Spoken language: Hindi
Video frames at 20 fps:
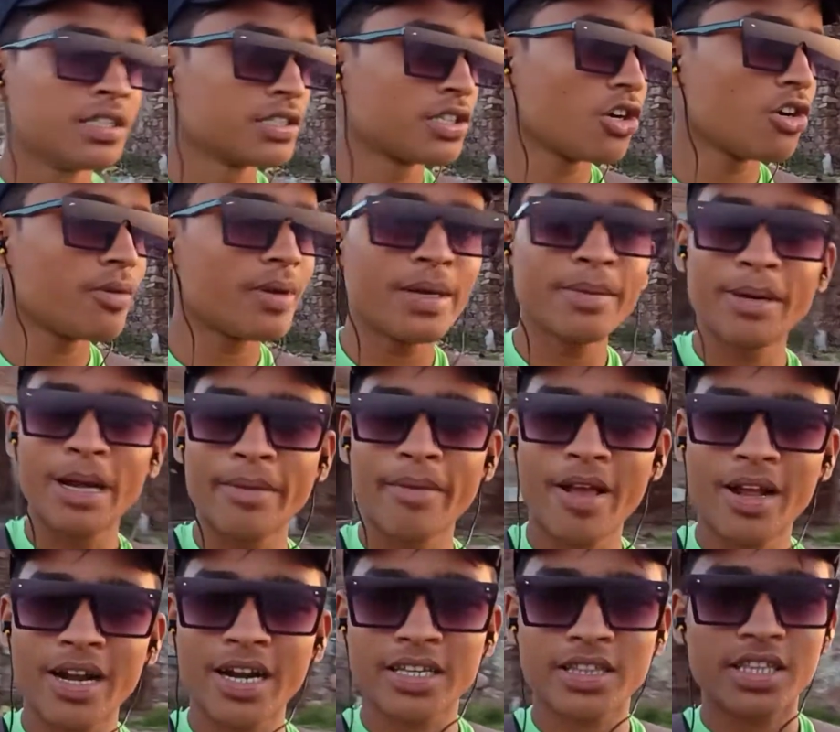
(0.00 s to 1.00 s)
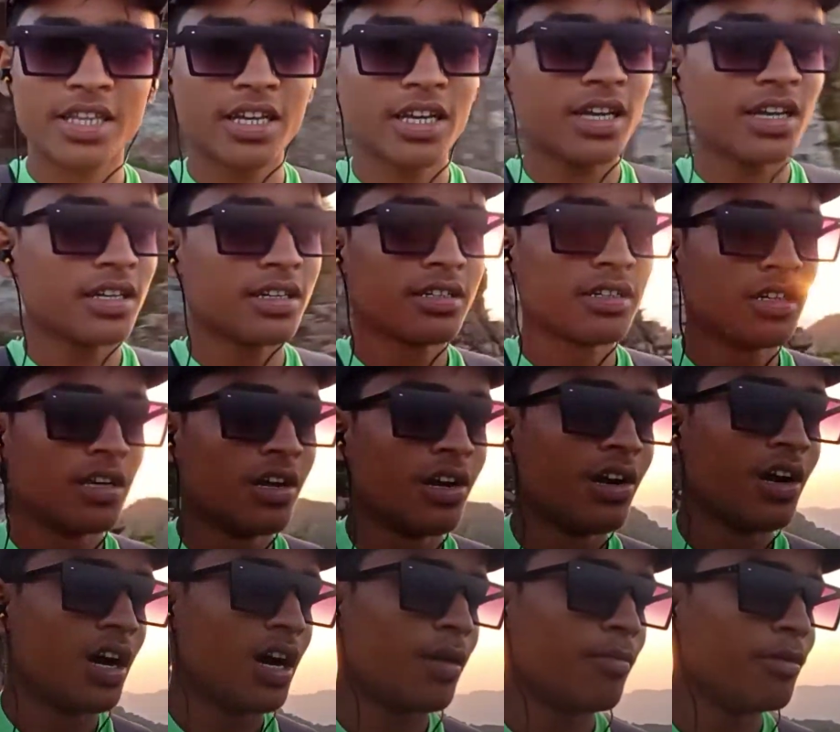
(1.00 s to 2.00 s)
चलो भाई बाय बाय करते
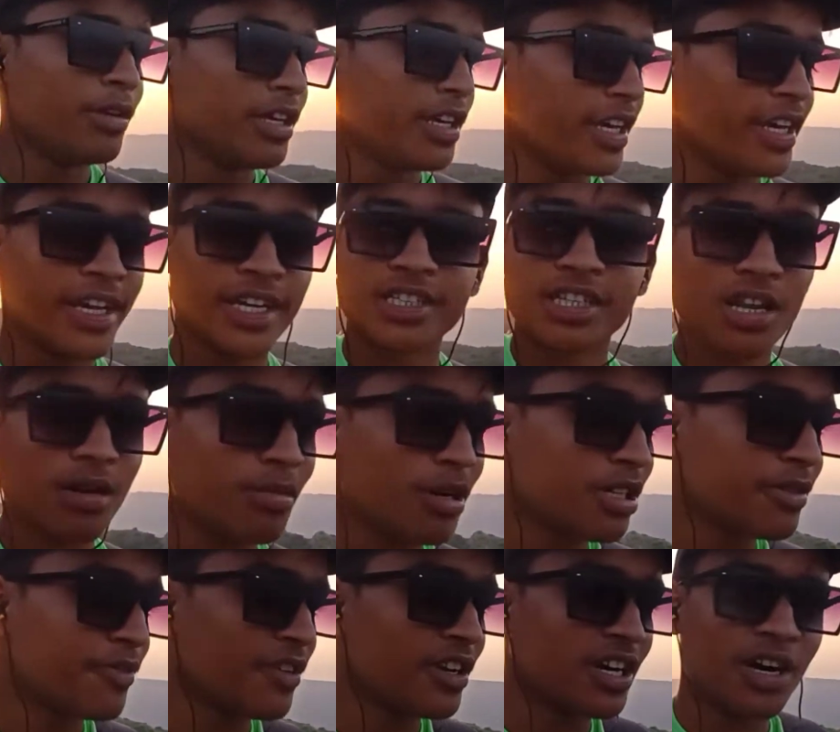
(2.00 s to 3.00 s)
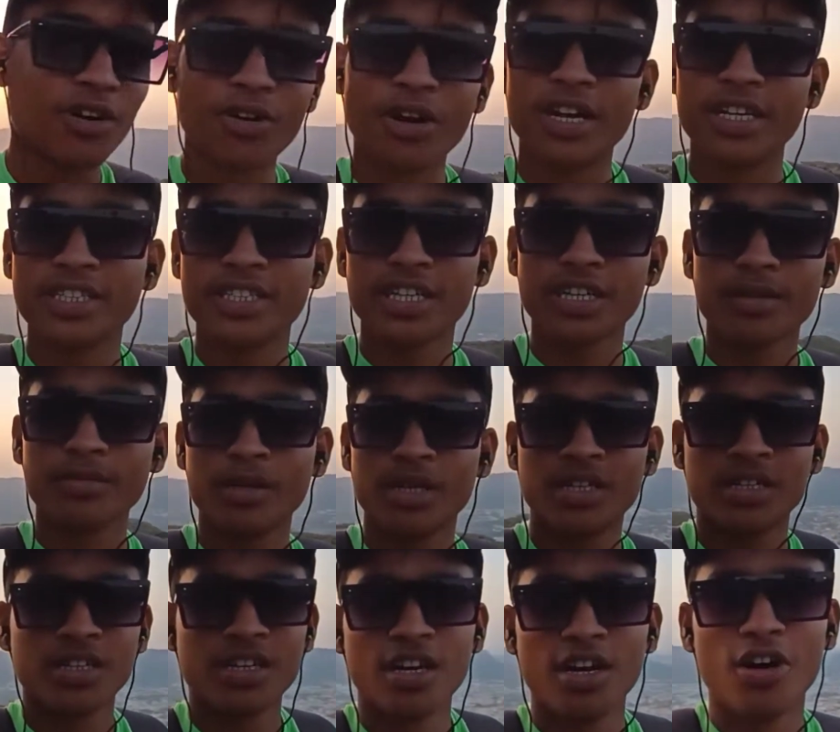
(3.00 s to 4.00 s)
हैं अभी एक साल बाद फिर आऊँगा इस जगह में
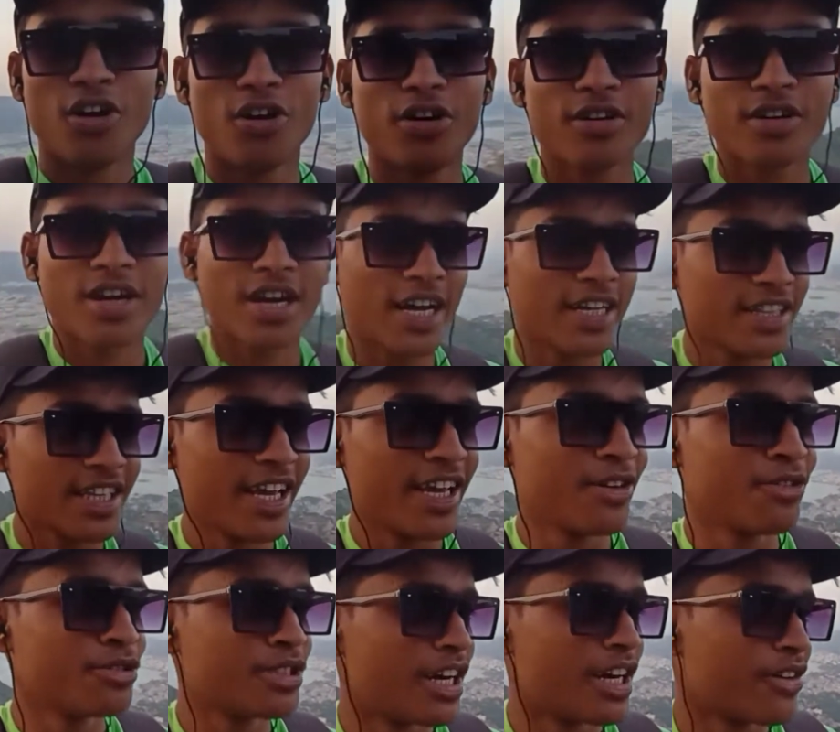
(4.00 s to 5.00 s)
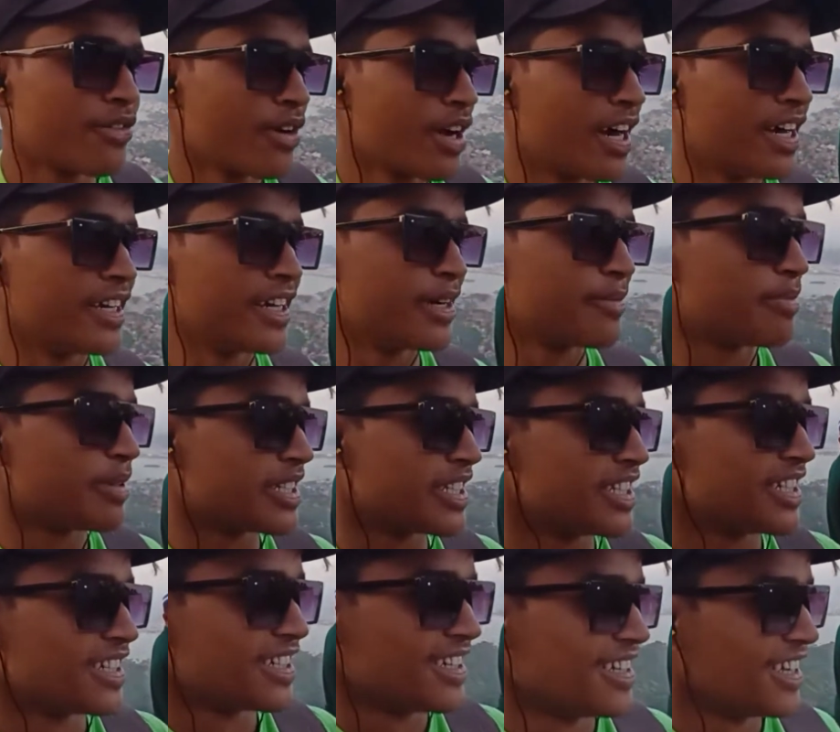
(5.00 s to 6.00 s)
और रात यहीं गुजारूंगा हंड्रेड
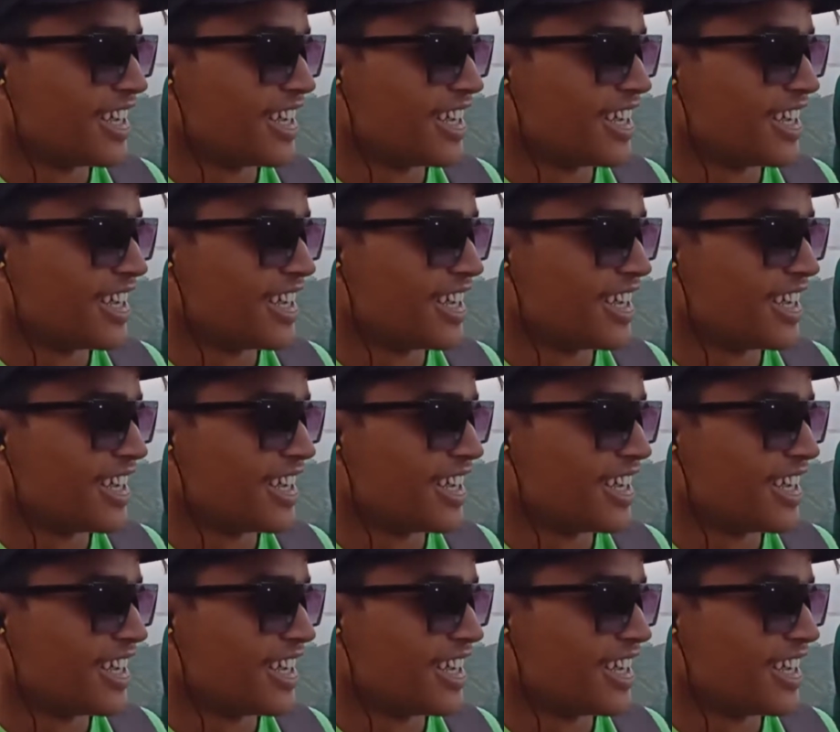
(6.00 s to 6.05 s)
परसेंट